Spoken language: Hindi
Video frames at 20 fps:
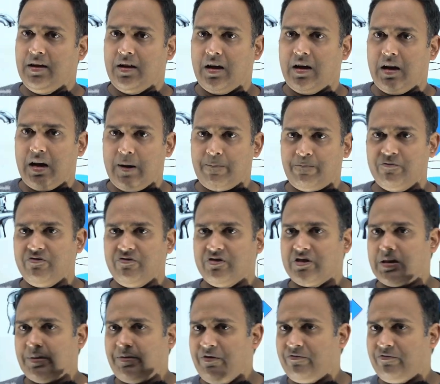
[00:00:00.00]
आप उन
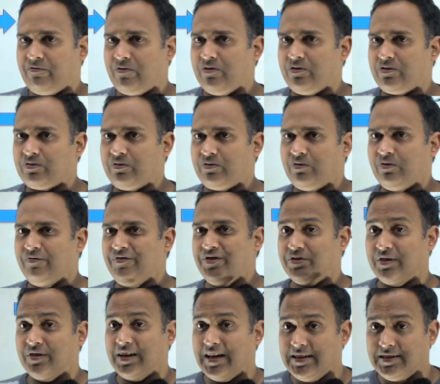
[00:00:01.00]
सभी फॉल्ट्स को
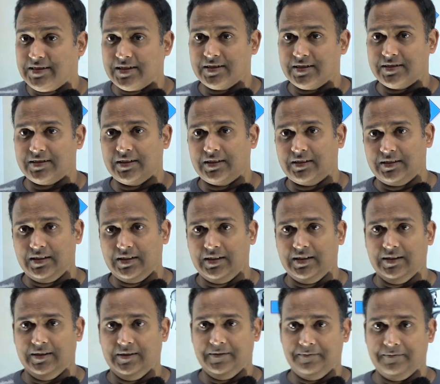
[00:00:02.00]
विजुलाइज कर सकते हैं
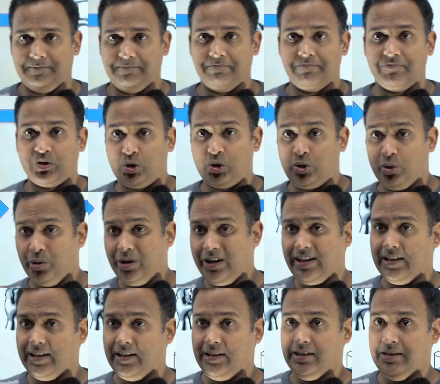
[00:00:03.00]

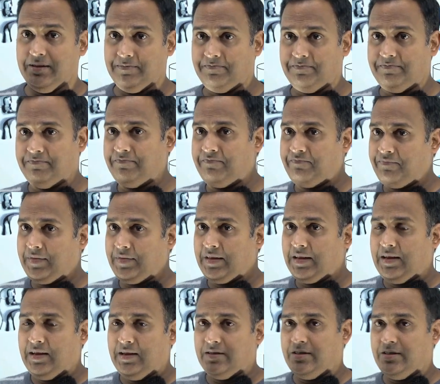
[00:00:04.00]
थियोरेटिकली
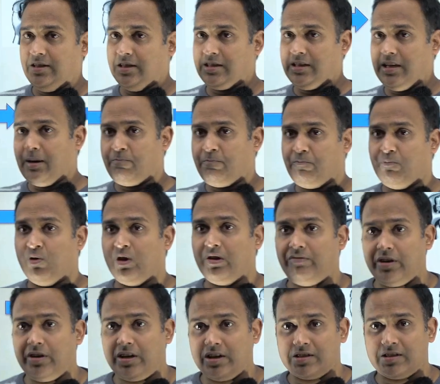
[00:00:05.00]
जैसे आप
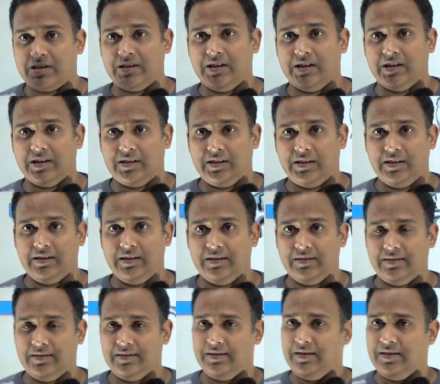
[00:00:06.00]
मोडिफिकेशन करते हैं
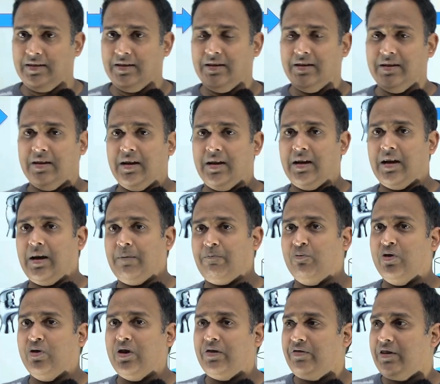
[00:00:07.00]
आप
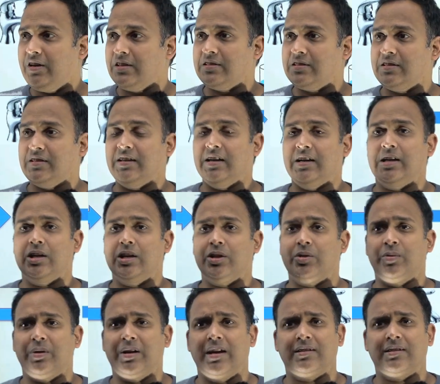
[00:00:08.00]
मोडिफिकेशन क्या करते हो कि
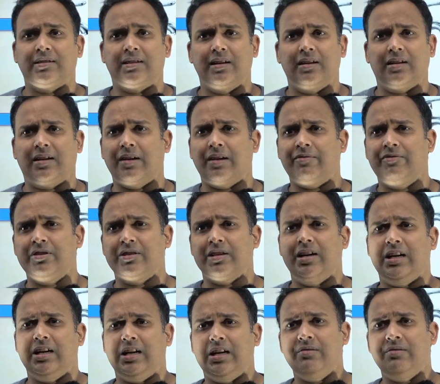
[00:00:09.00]
आजकल काफ़ी सारे टीवी